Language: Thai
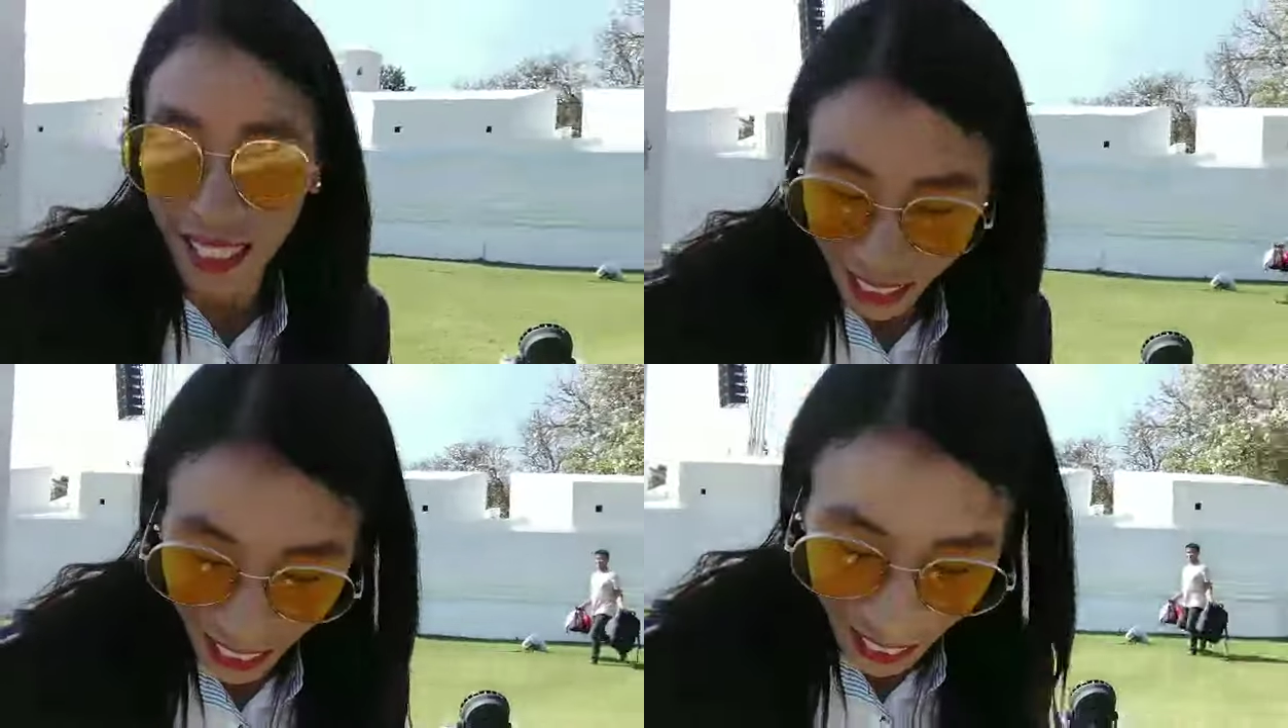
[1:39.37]
น
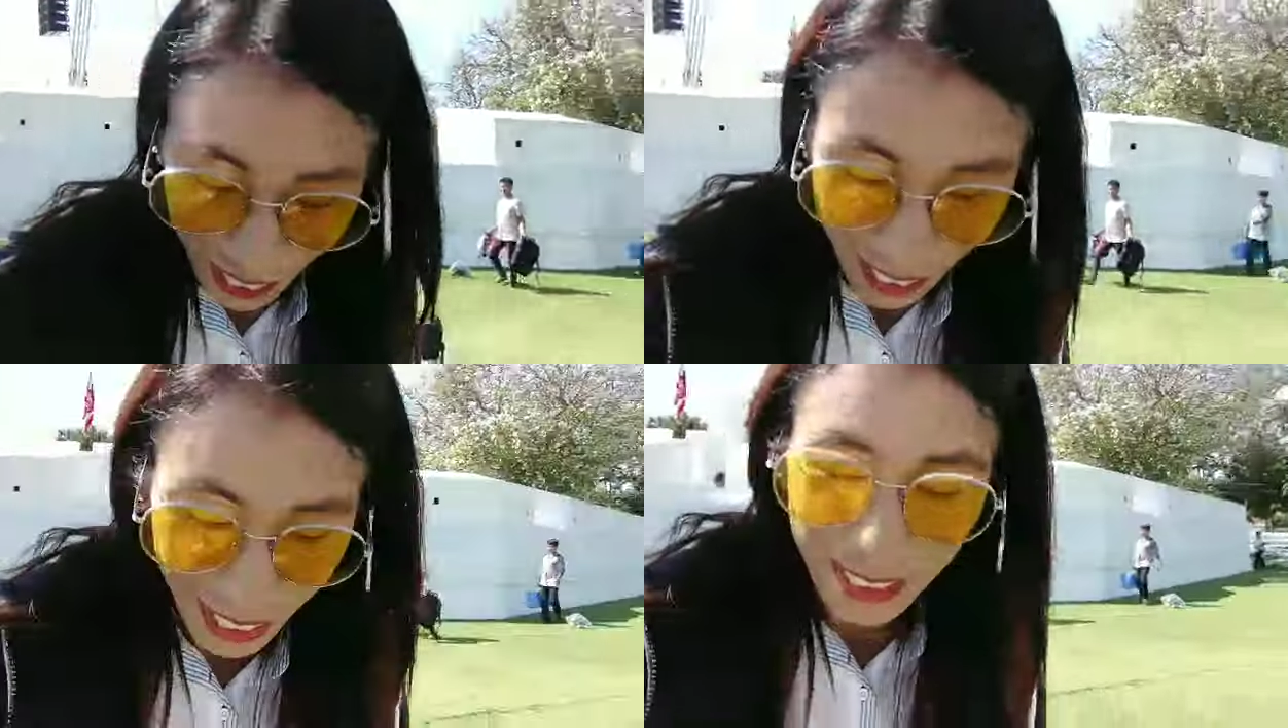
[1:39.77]

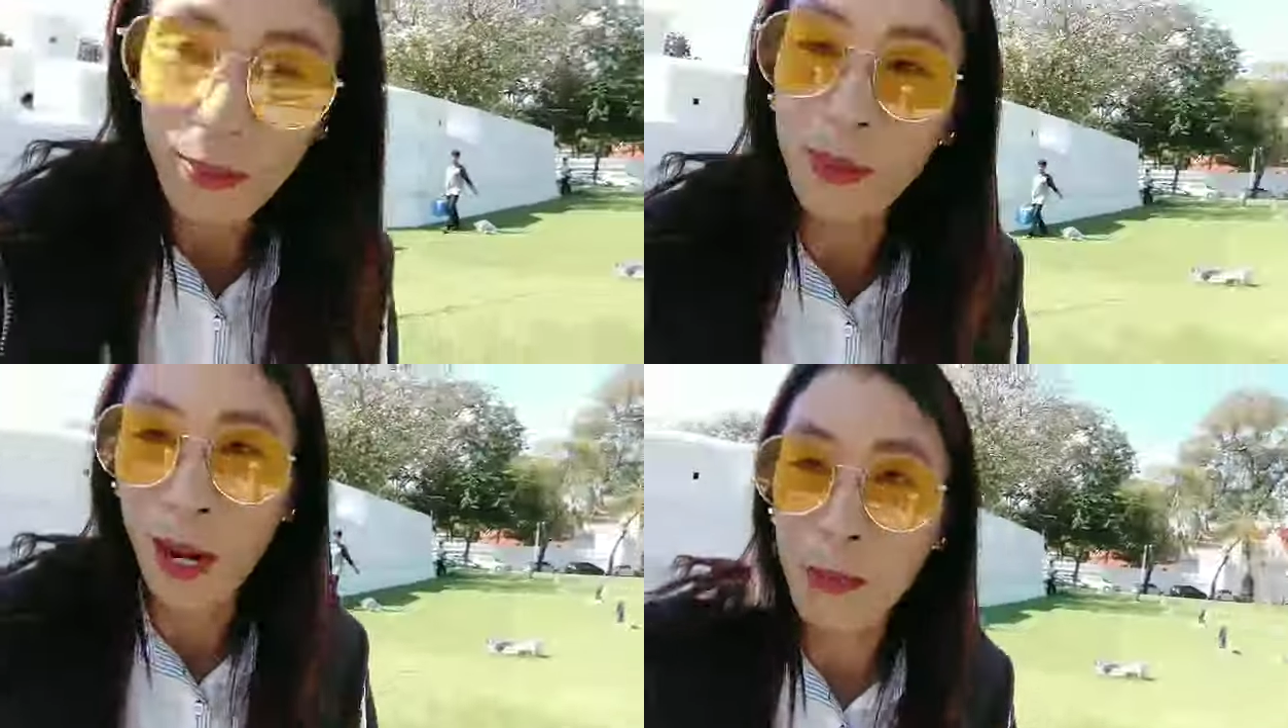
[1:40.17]
กี้จะ
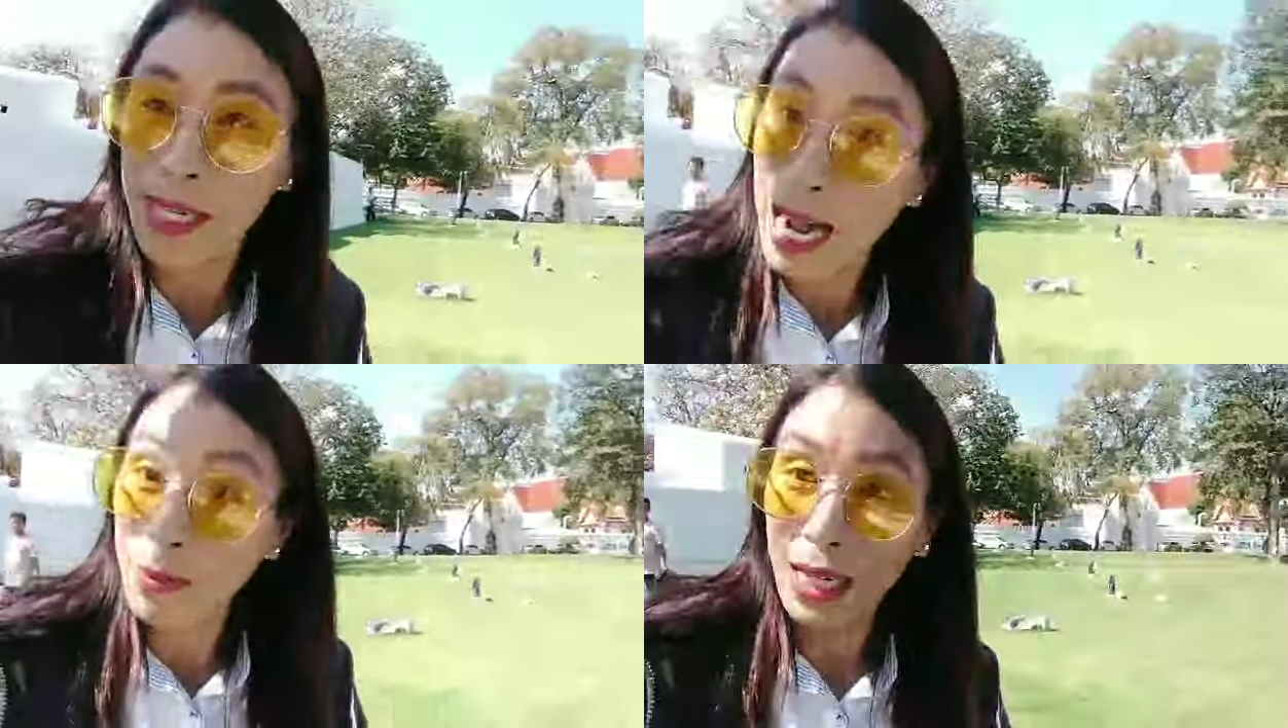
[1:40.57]
หัวเราะ
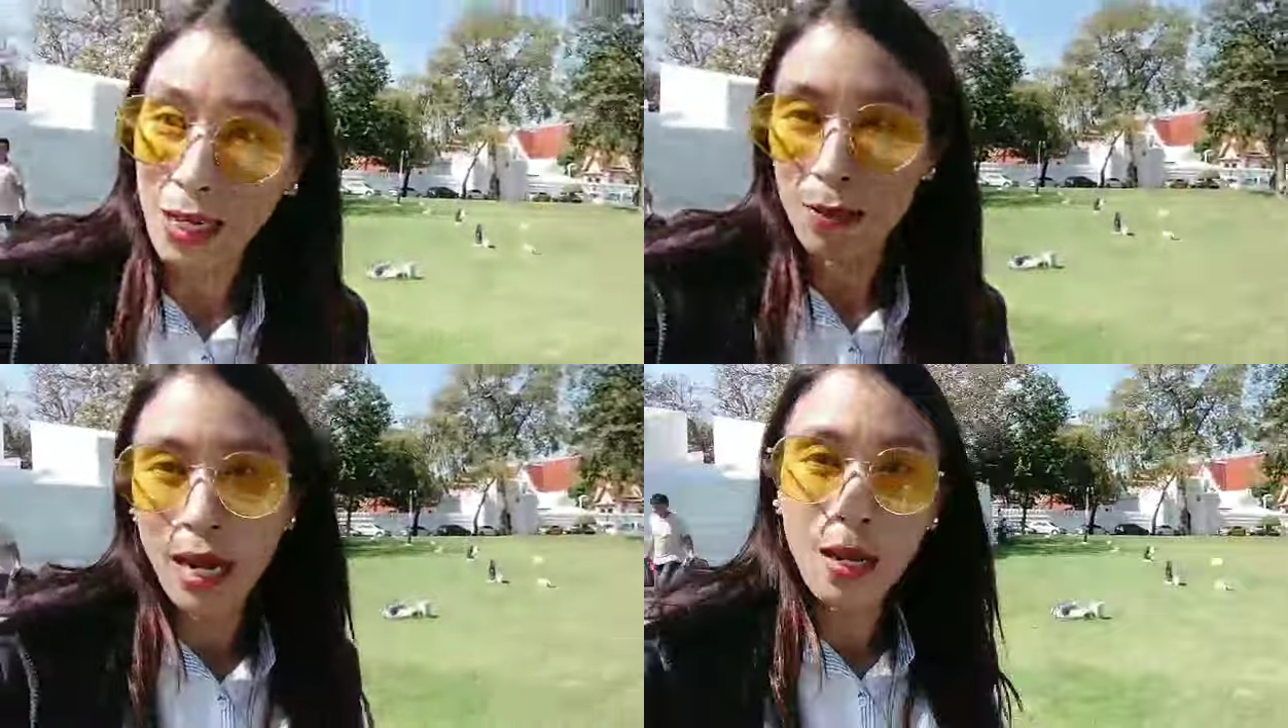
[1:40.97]
ไม่ได้เพราะอะ
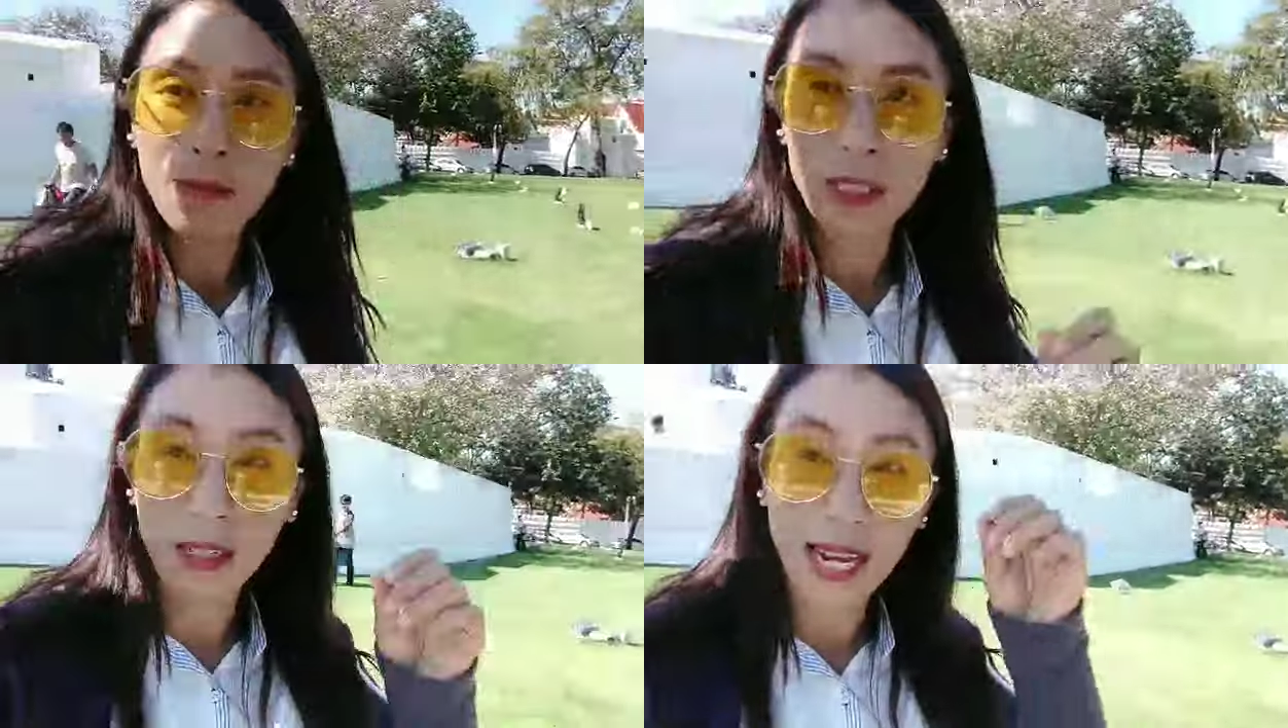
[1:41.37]
ไรรู้ไหม
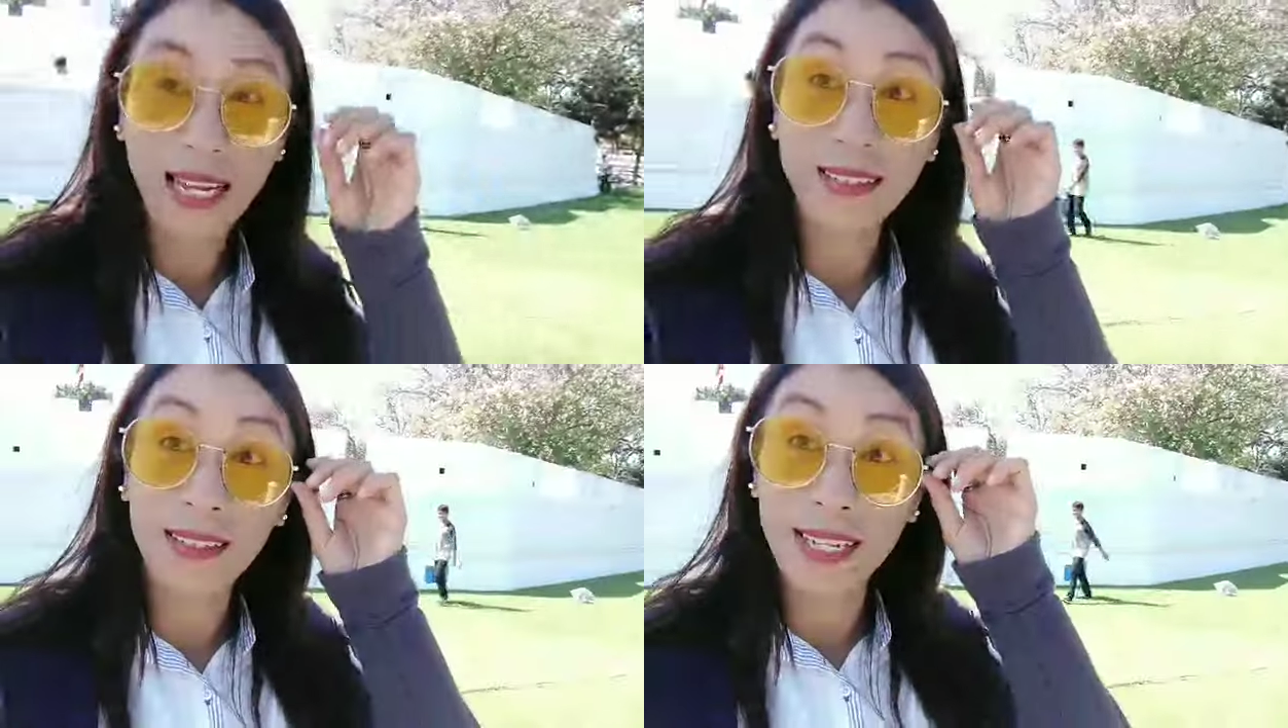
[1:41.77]
ค่อนข้า
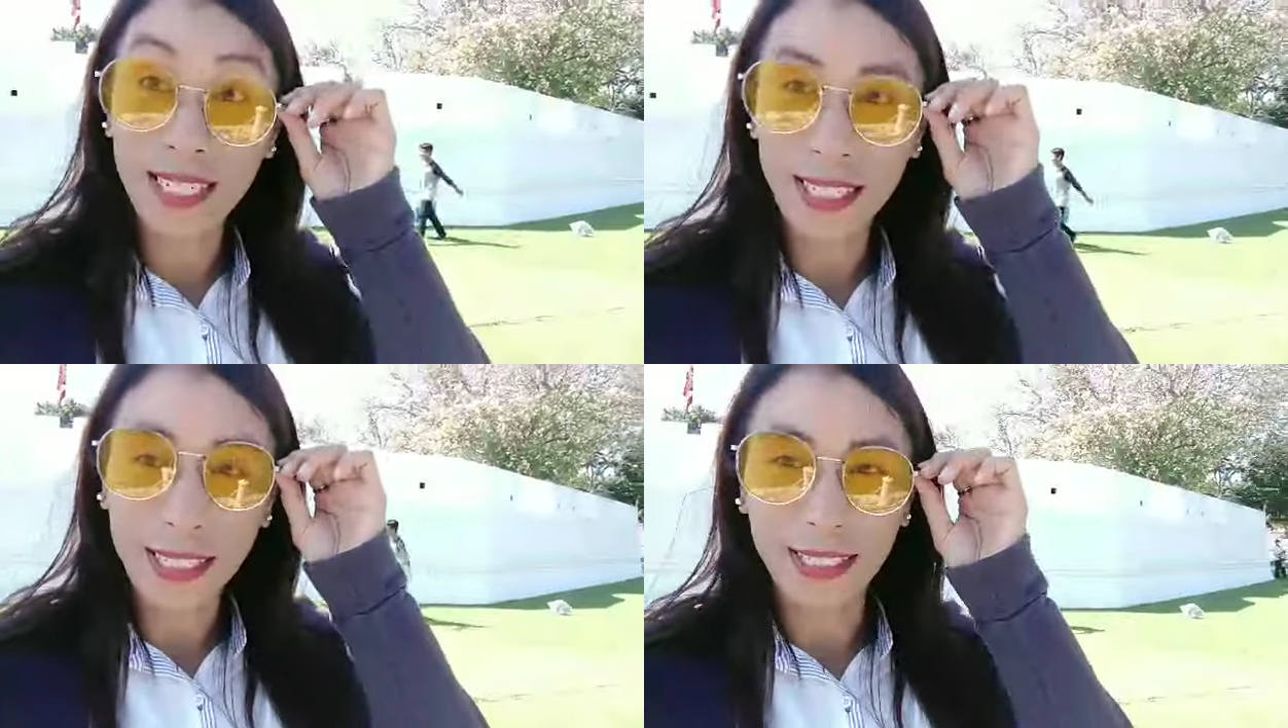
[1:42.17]
งซีเรีย
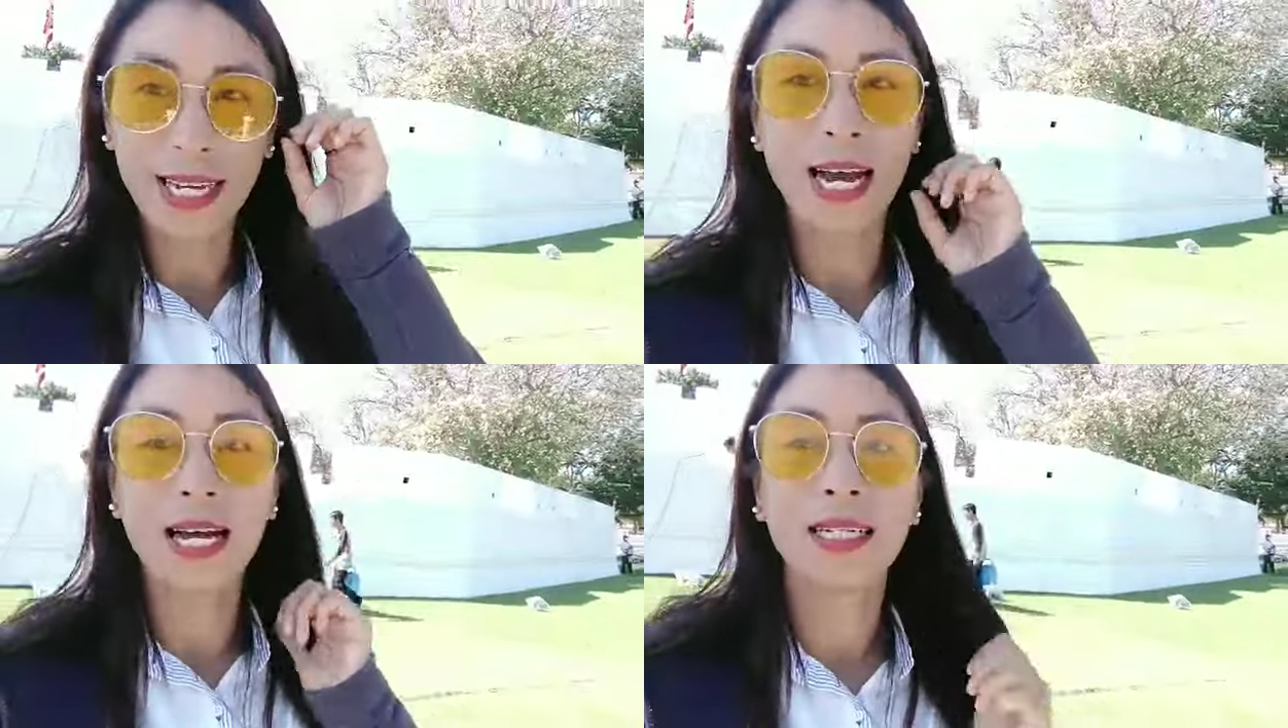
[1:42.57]
สนิดนึง
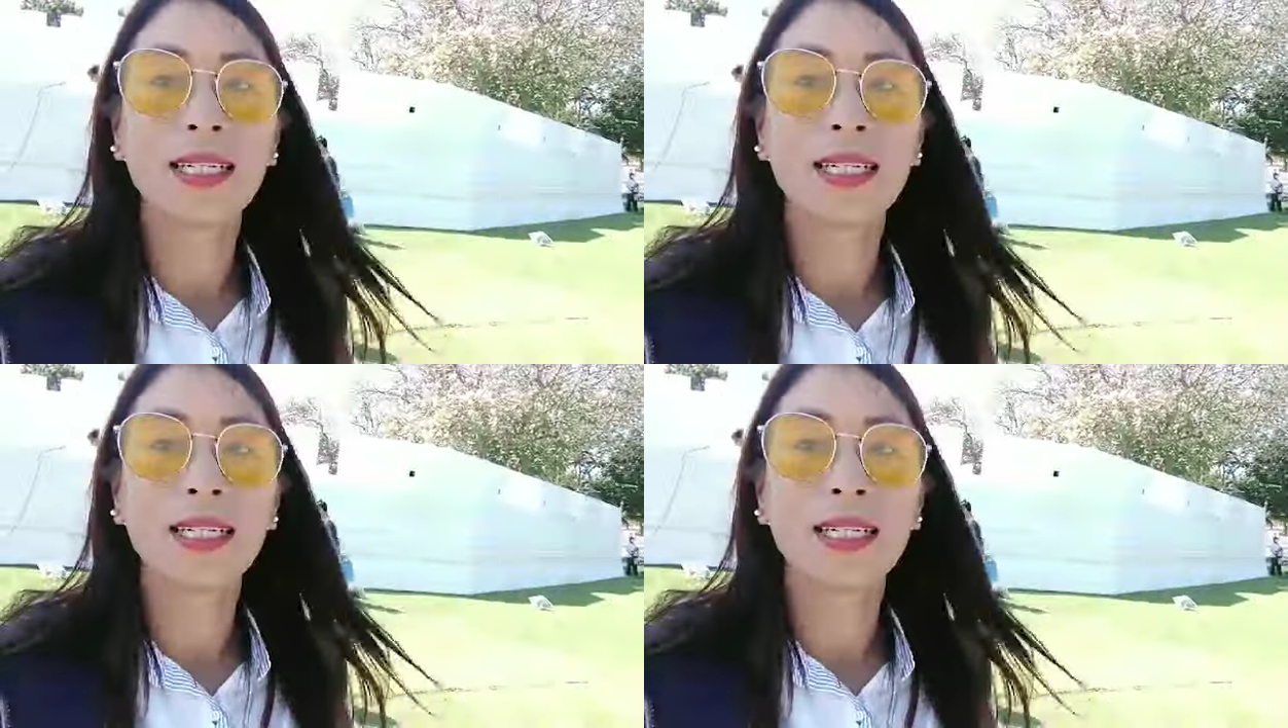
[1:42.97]
นะคะ